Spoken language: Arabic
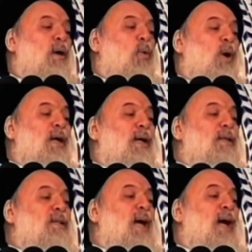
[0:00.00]

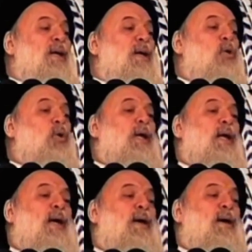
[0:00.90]
والإنسان
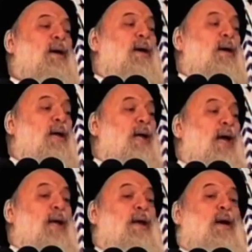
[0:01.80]
كله
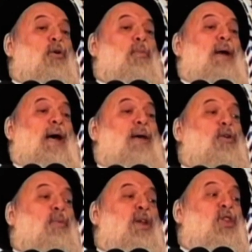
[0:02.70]
لأنهم لا
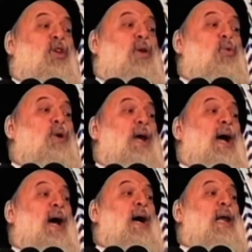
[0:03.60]
يمثلون
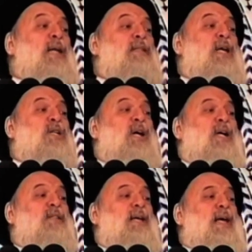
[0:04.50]
حالة
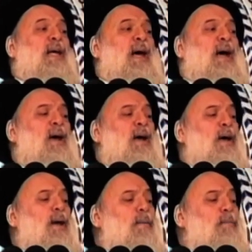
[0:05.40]
شخصية
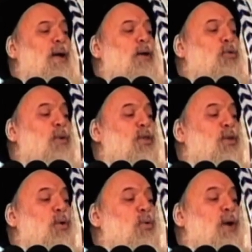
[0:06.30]
بل
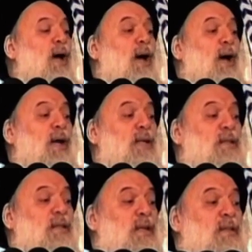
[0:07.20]
يمثلون
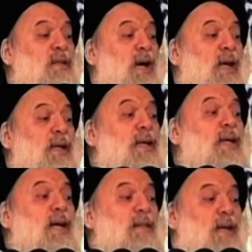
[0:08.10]
حالة
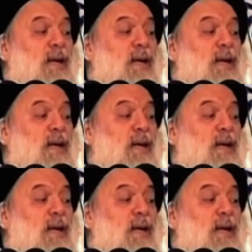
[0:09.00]
رسالية